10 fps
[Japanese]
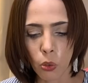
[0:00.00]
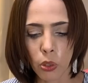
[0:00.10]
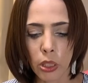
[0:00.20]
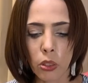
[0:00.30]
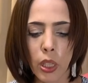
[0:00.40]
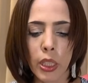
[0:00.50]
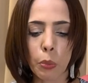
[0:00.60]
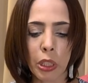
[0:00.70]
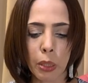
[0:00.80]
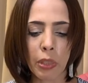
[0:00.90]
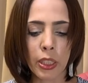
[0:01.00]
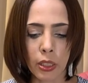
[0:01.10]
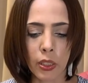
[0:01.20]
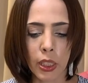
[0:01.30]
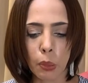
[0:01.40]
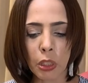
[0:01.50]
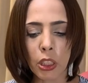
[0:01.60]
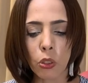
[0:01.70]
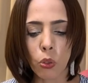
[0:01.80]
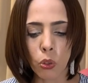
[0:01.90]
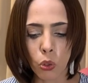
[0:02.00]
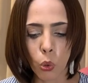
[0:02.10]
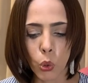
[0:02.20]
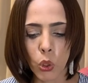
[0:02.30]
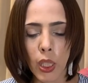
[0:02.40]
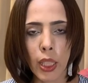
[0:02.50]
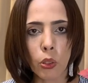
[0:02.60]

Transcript: 今月の初めにまず自民党の保守派